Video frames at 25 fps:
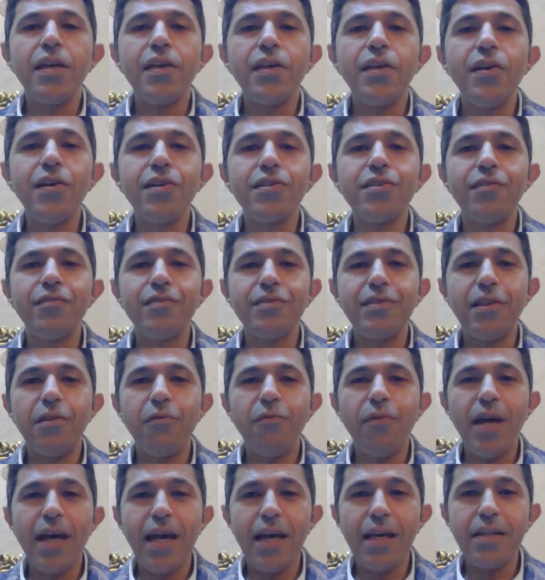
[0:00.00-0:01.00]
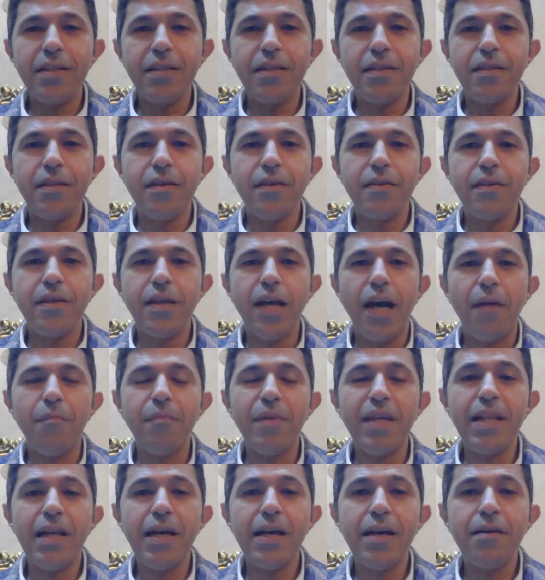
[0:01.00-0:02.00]
يقدر ان الواحد
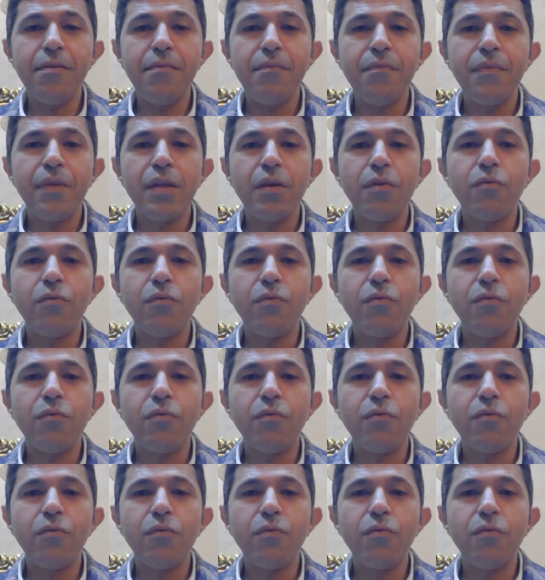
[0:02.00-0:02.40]
يعملها